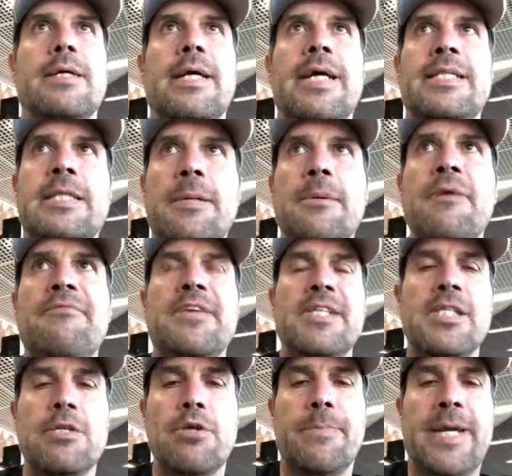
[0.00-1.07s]
estaba
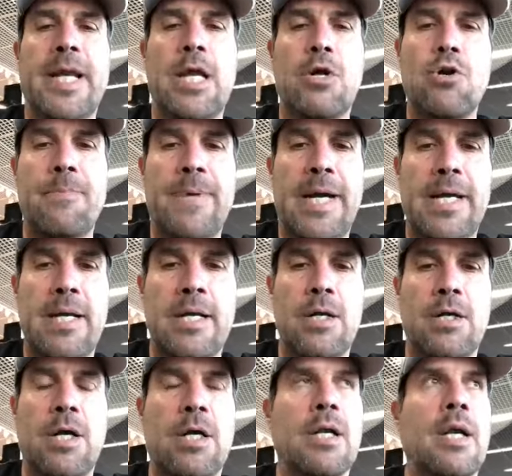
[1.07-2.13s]
ofreciendo para la Copa,
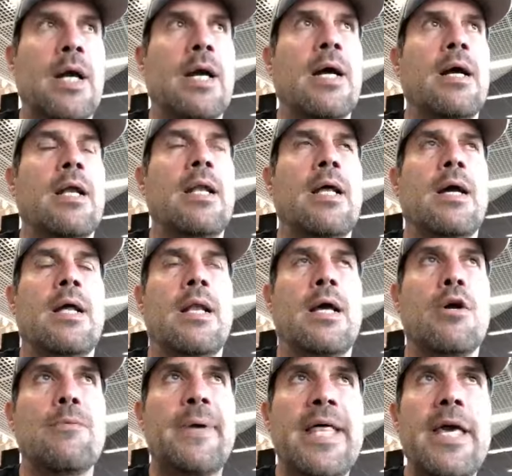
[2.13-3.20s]
la
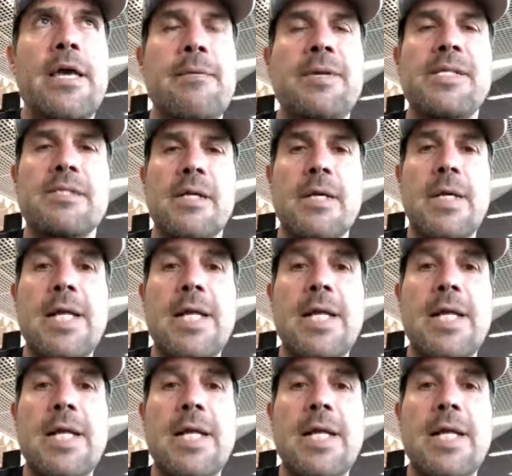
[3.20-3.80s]
Copa Davis,